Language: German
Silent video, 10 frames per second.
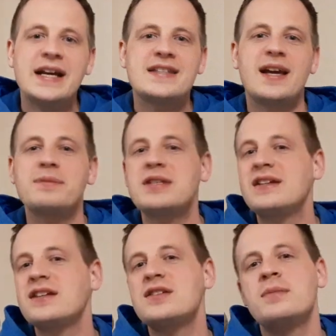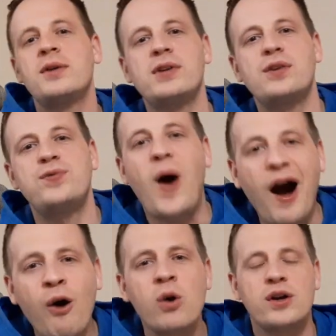sie haben sich das immer wieder vor
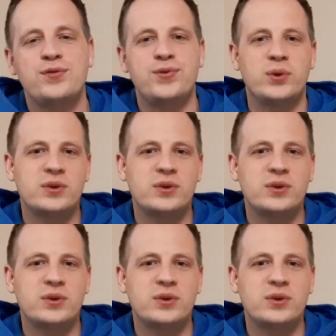Augen geführt.